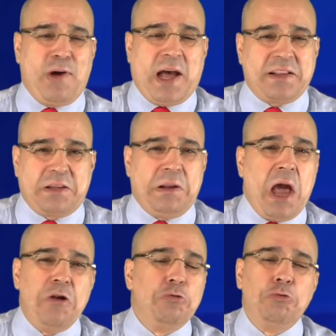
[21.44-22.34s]
فقط
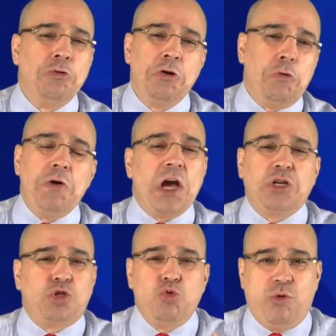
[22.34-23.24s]
لأنه
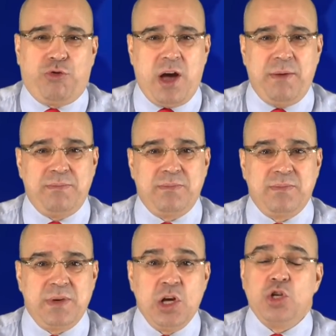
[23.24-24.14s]
هناك سوء فهم
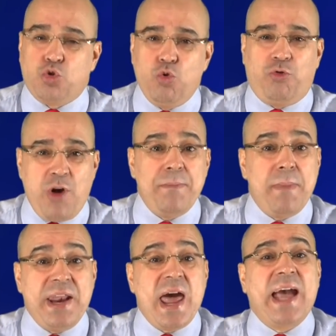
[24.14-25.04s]
سوء فهم
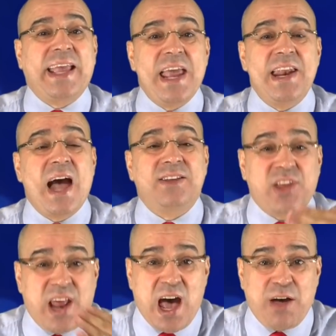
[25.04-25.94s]
معناها كاين
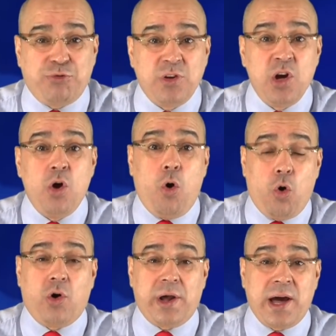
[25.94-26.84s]
أطراف
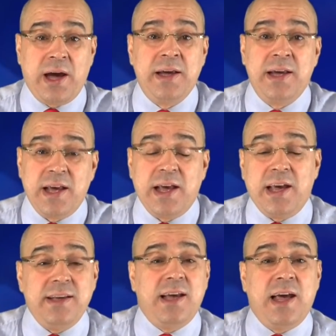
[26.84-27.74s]
أخرى
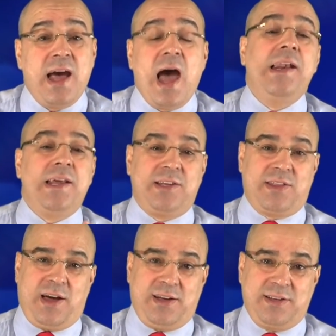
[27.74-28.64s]
هي التي
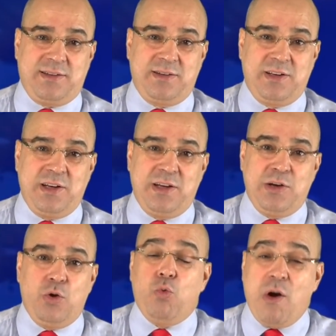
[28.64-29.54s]
ضغطت
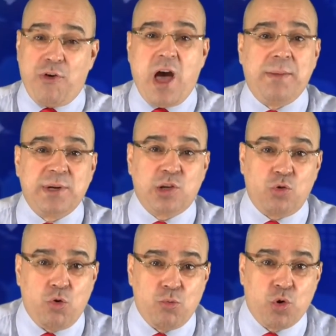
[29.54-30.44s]
وفهمت
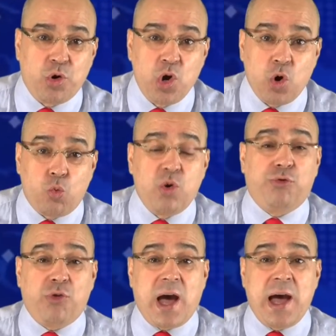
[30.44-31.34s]
الأمور
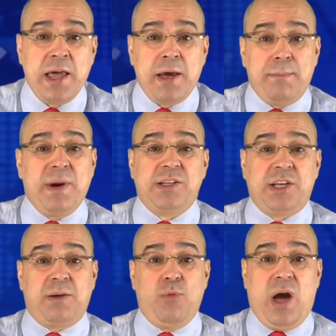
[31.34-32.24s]
وفق
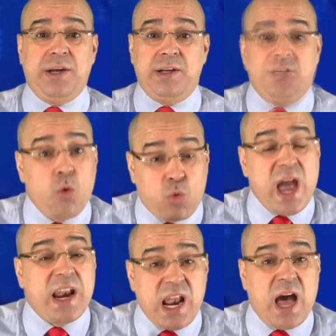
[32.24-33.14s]
منطق معين لو
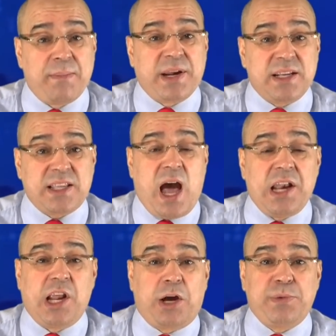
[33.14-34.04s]
كان الأمر
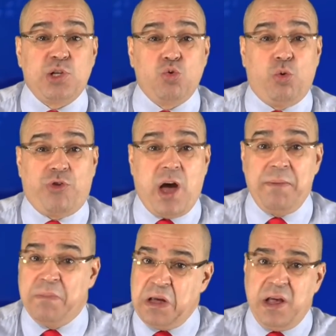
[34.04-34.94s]
يتعلق بسوء
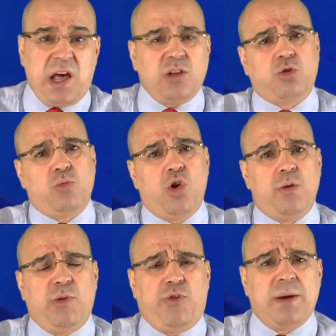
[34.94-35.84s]
فهم قدموا
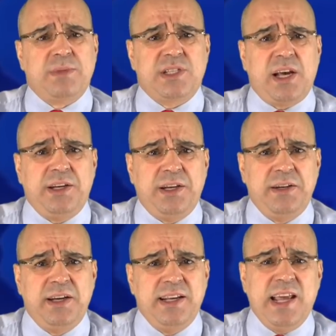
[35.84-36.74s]
لهم الفهم الصحيح
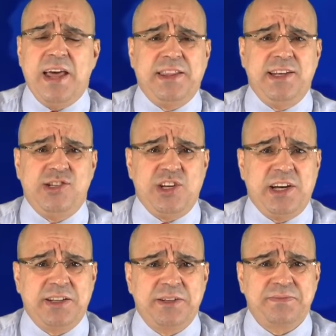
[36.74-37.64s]
لهذه
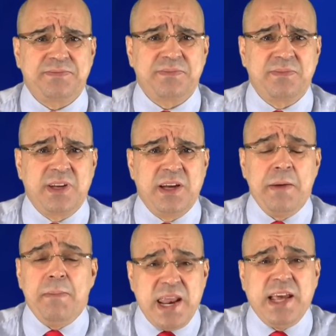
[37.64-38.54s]
الجهات
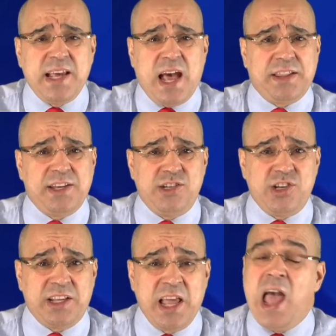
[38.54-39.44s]
من هي هذه
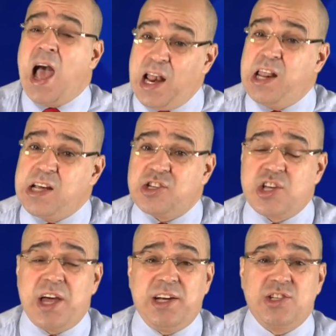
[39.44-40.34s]
الجهات؟ هل هي
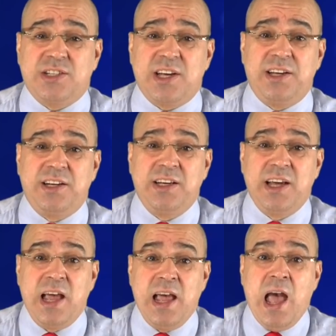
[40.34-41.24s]
الشارع الجزائري؟
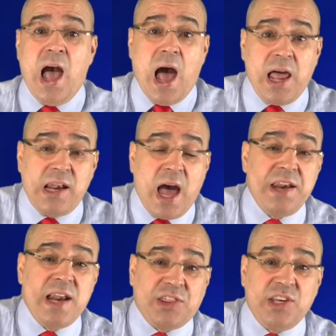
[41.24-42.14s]
هل
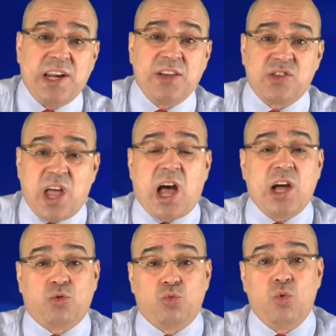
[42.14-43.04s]
الذين
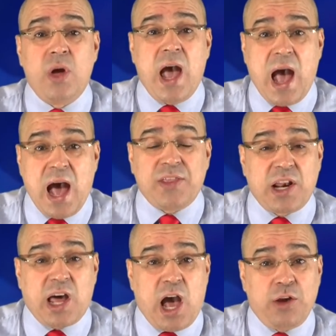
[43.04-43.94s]
انتقدوا هذا
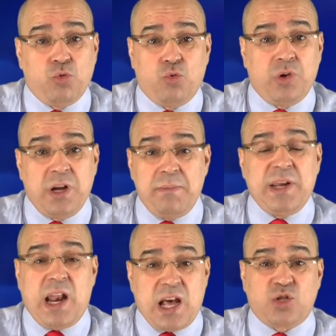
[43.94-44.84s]
القانون
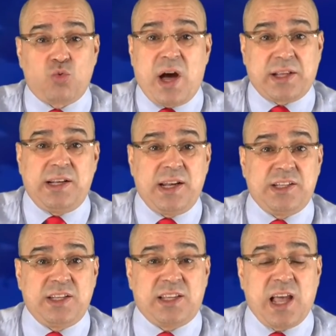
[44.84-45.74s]
من الأصوات
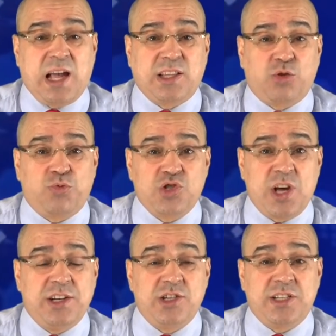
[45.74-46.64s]
التي تتحدث في
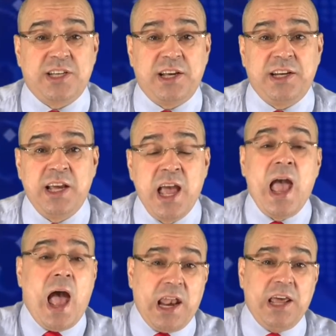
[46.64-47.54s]
الشأن الجزائري
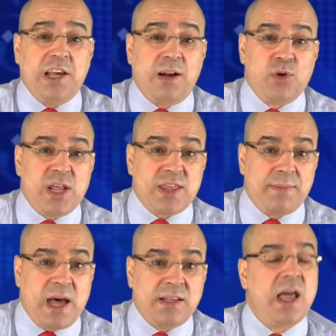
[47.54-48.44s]
هل هي
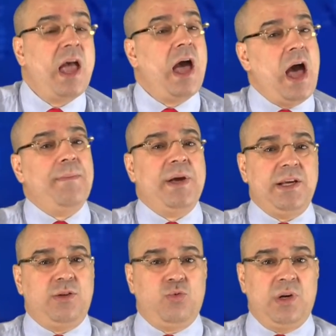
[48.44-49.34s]
المنظمات أم
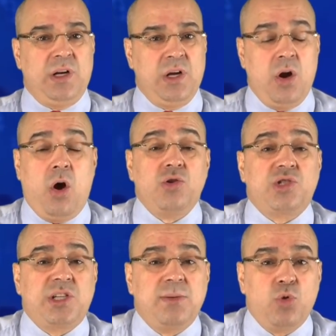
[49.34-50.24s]
هي دول
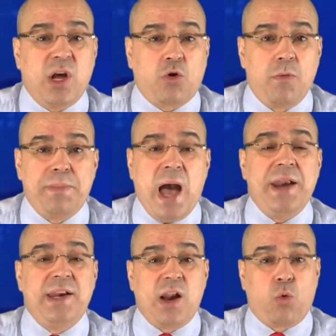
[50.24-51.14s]
أجزم لكم
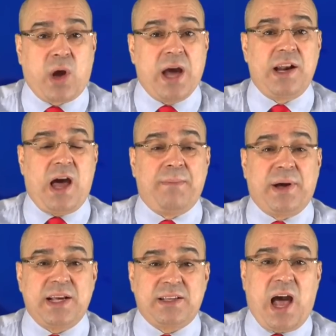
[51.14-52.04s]
بأن لو كان
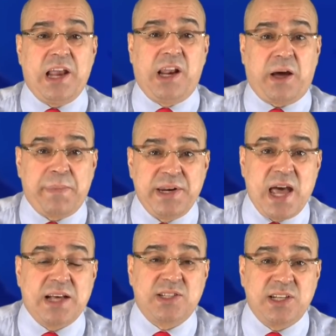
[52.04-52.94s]
الأمر يتعلق
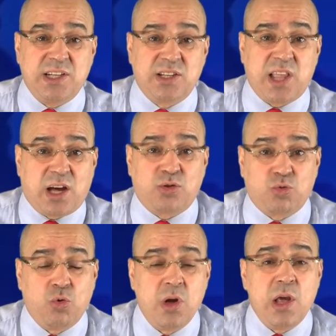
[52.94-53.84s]
بالناس اللي
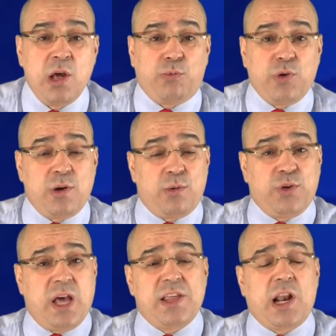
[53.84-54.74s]
ينتقدوا في,
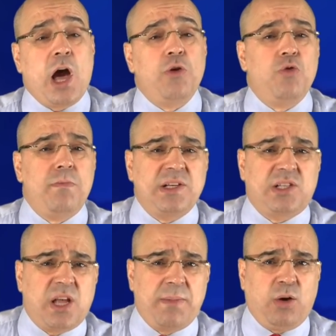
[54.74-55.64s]
في هذا القانون ما
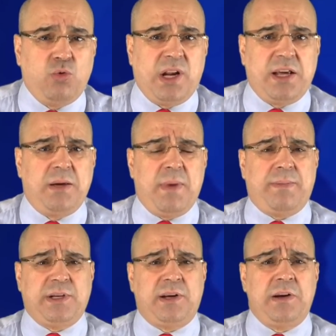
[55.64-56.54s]
استمعوا إليهم
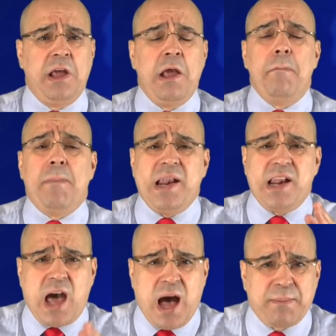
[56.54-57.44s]
أبدا بل
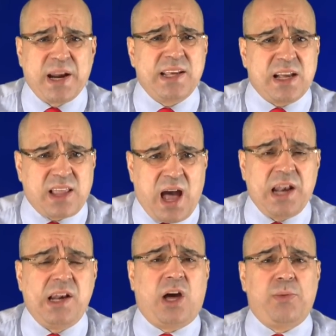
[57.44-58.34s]
الأمر
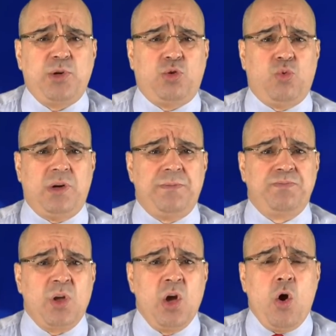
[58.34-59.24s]
يتعلق بدول
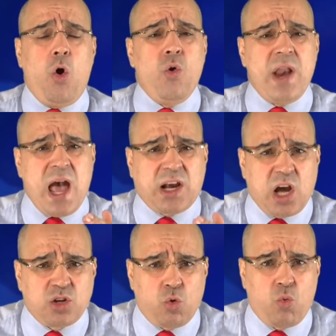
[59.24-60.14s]
هناك
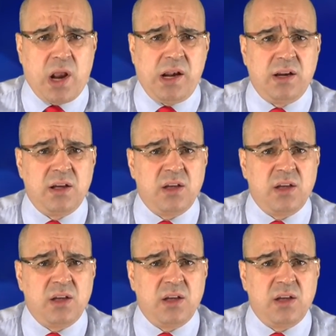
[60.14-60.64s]
دول